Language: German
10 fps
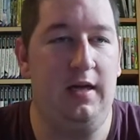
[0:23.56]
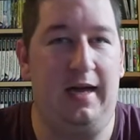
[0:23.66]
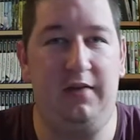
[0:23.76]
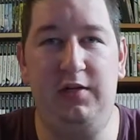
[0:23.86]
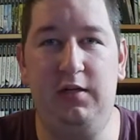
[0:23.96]

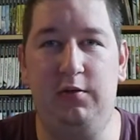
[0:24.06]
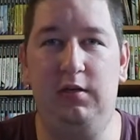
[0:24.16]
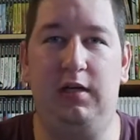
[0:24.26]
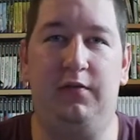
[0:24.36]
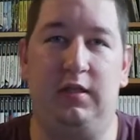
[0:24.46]
Hatte viele Gründe
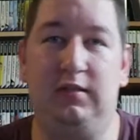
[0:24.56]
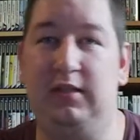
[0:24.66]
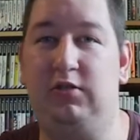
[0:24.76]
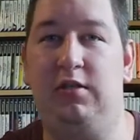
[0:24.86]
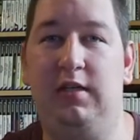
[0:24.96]
einfach, ihr seht
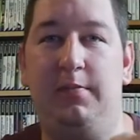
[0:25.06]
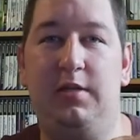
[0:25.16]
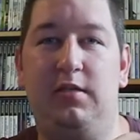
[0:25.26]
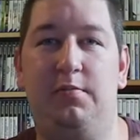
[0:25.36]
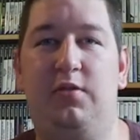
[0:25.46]
schon hinter mir
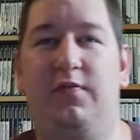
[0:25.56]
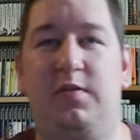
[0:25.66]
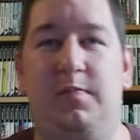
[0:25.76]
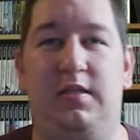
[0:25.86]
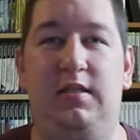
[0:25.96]
ist ein bisschen was
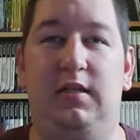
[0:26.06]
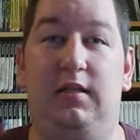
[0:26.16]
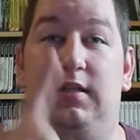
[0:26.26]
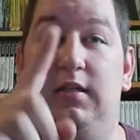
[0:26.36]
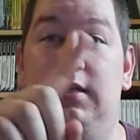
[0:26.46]
passiert,
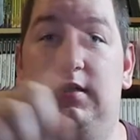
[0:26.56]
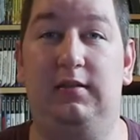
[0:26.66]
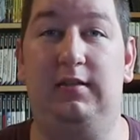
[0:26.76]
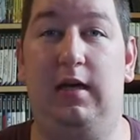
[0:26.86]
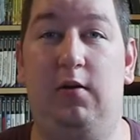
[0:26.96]
hier
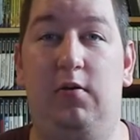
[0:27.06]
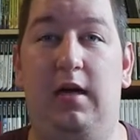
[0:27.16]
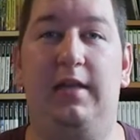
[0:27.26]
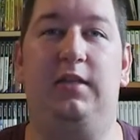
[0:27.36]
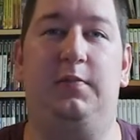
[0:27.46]
ist auch
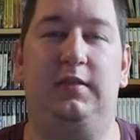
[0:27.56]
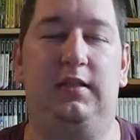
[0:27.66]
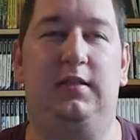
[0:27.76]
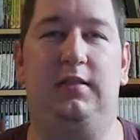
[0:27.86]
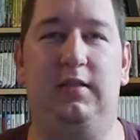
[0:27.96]
einiges
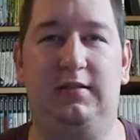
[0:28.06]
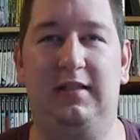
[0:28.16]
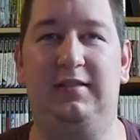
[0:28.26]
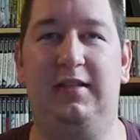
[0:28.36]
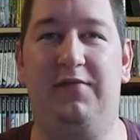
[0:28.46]
passiert. Ihr
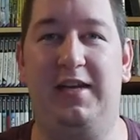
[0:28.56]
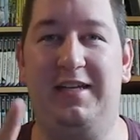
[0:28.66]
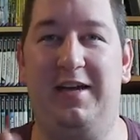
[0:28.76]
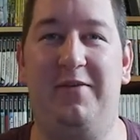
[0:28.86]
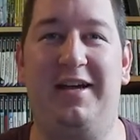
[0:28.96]
seht's nicht, weil die
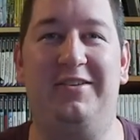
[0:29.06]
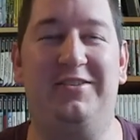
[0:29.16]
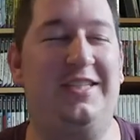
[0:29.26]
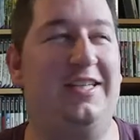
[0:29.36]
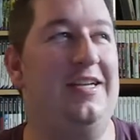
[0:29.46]
Kamera dort
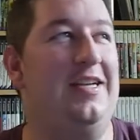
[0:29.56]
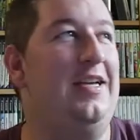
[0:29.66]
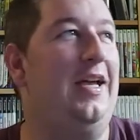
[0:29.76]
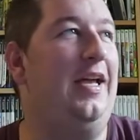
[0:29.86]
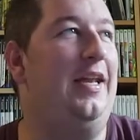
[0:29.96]
steht.
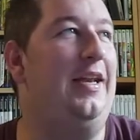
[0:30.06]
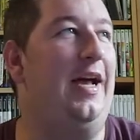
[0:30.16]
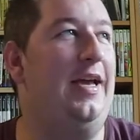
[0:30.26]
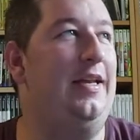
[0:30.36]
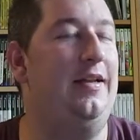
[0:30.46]

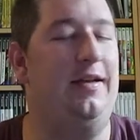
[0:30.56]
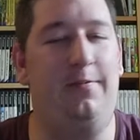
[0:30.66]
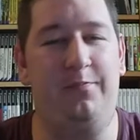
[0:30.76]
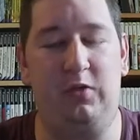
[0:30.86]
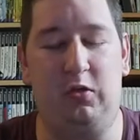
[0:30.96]
Nein,
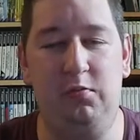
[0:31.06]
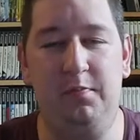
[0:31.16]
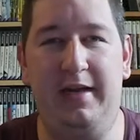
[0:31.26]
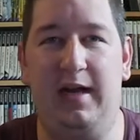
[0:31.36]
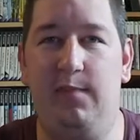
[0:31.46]
ähm, Grund
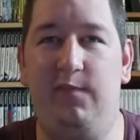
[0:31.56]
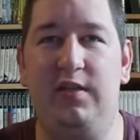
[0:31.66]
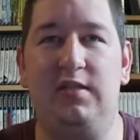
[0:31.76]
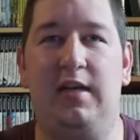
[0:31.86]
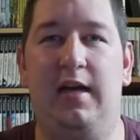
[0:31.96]
meiner
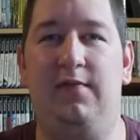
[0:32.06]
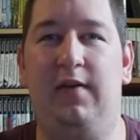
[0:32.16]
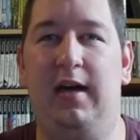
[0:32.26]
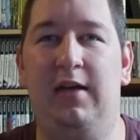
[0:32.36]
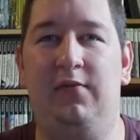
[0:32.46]
Abwesenheit war
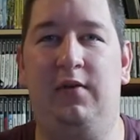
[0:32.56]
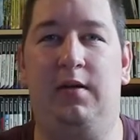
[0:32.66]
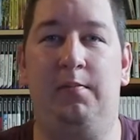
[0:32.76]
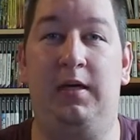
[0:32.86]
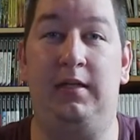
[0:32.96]
einfach,
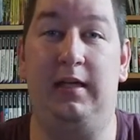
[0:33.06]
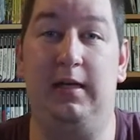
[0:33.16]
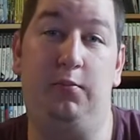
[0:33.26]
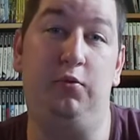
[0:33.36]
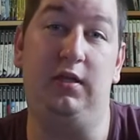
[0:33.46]
mein kleiner
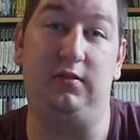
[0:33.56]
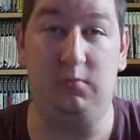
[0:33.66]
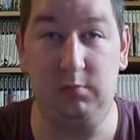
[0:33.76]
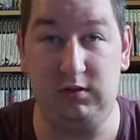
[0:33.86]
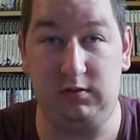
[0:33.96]
Bruder ist
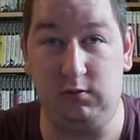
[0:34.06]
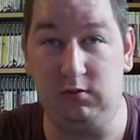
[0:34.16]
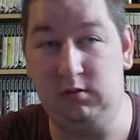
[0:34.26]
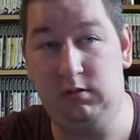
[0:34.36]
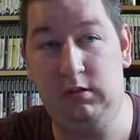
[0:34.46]

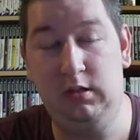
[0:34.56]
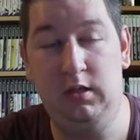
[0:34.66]
umgezogen.